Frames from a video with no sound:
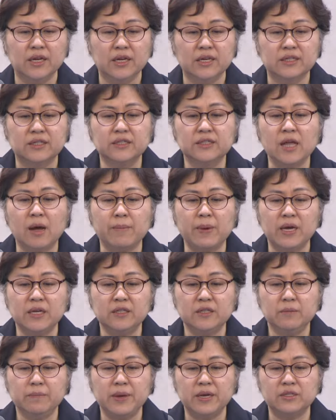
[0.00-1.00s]
그
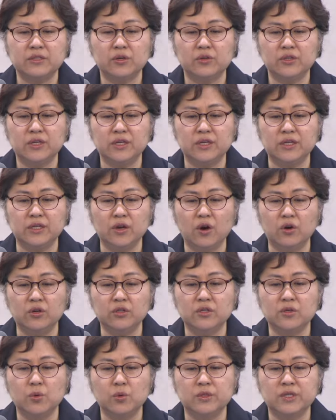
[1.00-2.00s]
남아있는 백성이
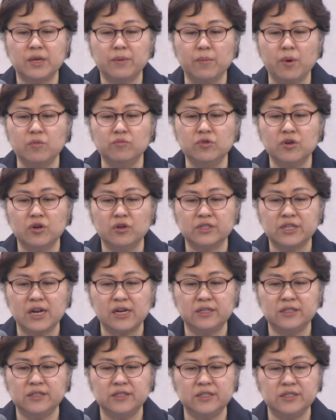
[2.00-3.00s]
어느 곳에 머물러
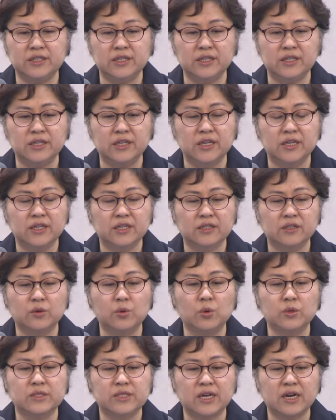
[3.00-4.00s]
살든지
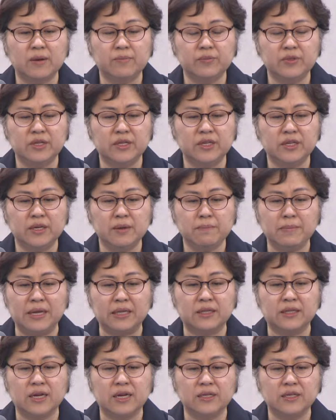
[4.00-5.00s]
그곳 사람들이
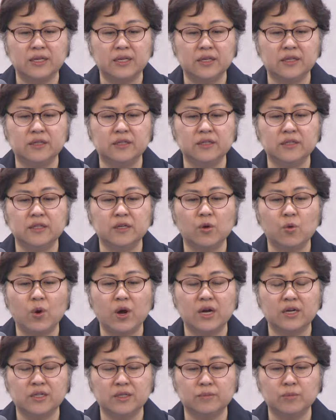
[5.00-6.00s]
마땅히
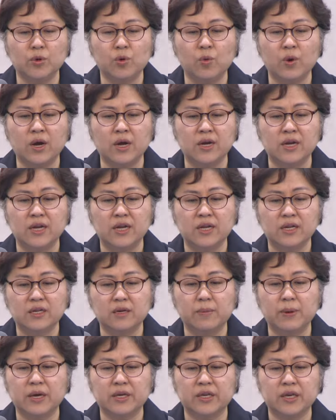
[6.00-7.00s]
은과 금과 그
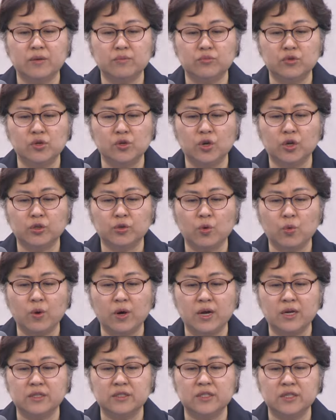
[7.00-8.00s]
밖의
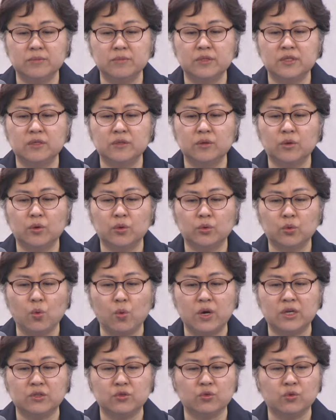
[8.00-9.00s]
물건과 짐승으로
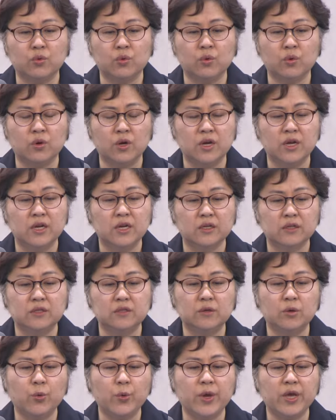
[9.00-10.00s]
도와주고
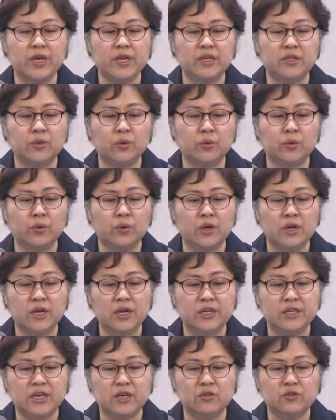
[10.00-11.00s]
그 외에도
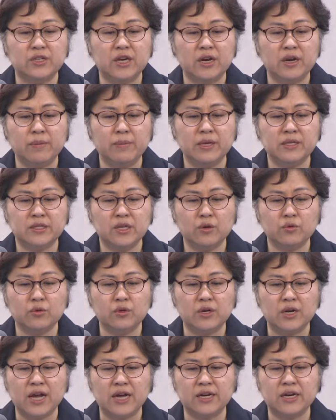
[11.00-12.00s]
예루살렘에
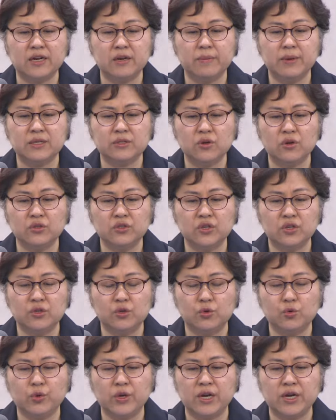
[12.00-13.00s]
세울 하나님의 성전을
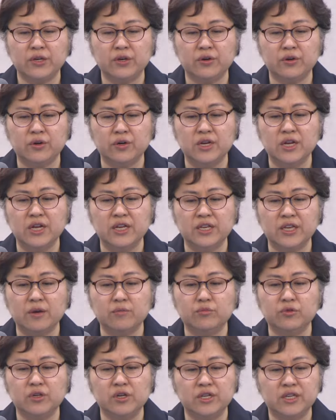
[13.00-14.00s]
위하여
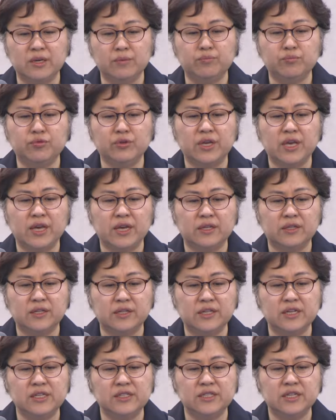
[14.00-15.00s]
예물을 기쁘게
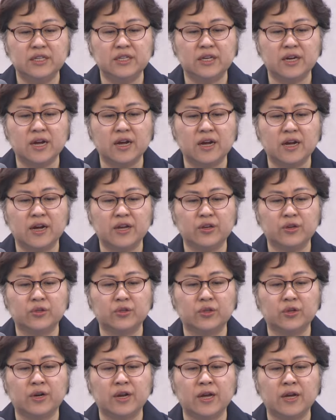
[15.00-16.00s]
드릴지니라
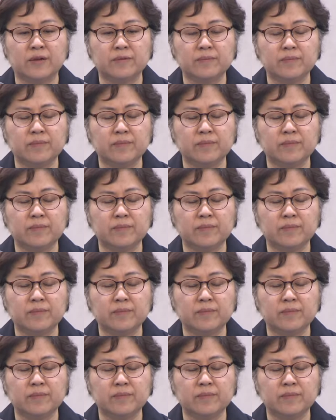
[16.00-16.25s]
하였더라.